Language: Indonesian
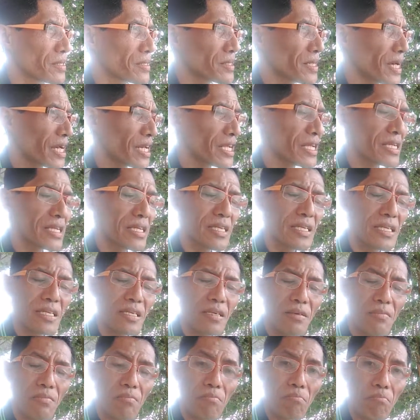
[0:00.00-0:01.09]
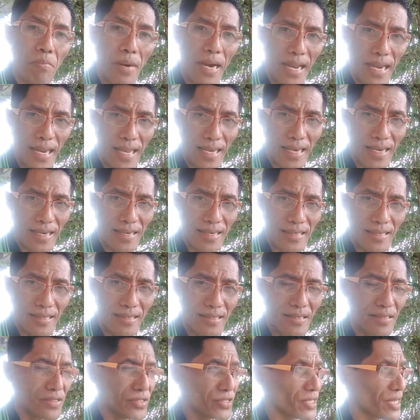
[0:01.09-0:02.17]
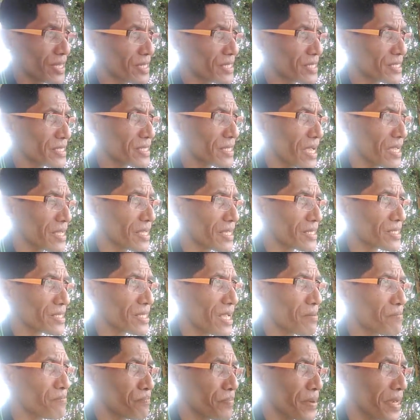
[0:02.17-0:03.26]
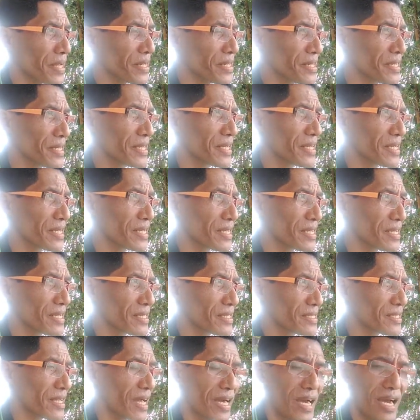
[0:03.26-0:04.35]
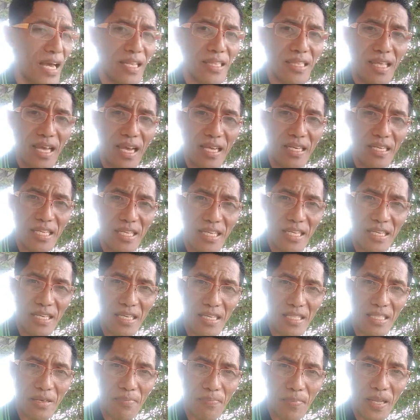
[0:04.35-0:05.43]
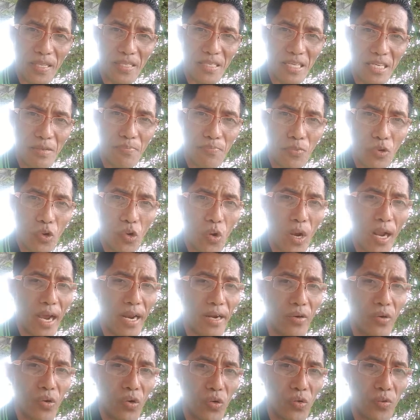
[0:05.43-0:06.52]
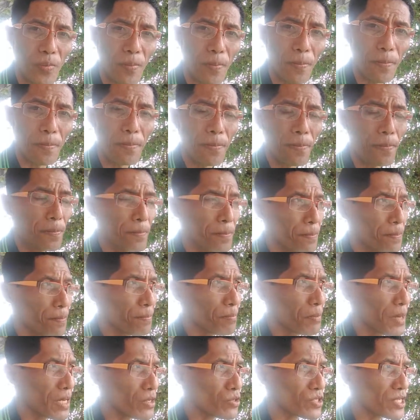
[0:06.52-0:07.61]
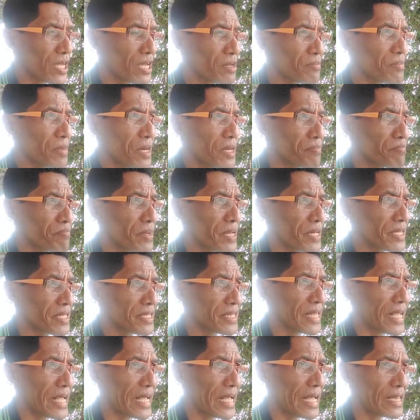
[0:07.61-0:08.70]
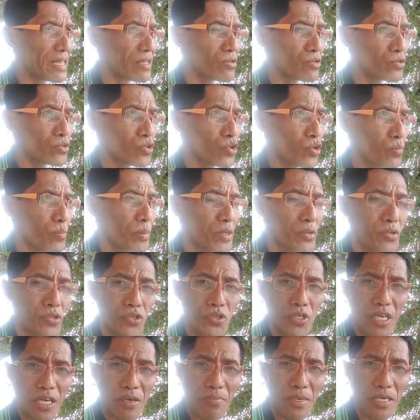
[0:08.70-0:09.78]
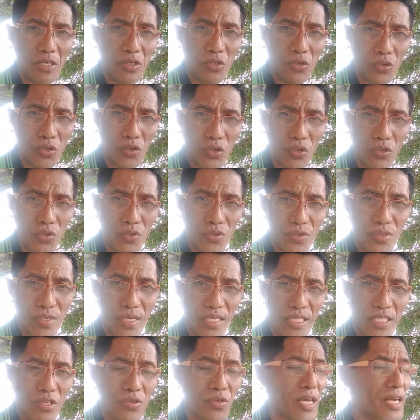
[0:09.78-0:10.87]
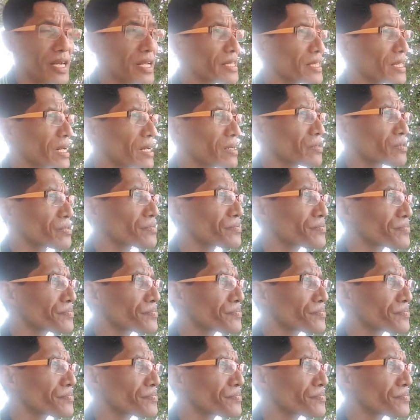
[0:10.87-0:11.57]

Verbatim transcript: dari Malang jadi saya sampai di Jakarta di tepatnya di Pulau Gadung baru saya membeli tiket untuk menuju ke Bengkulu dan saudara tahu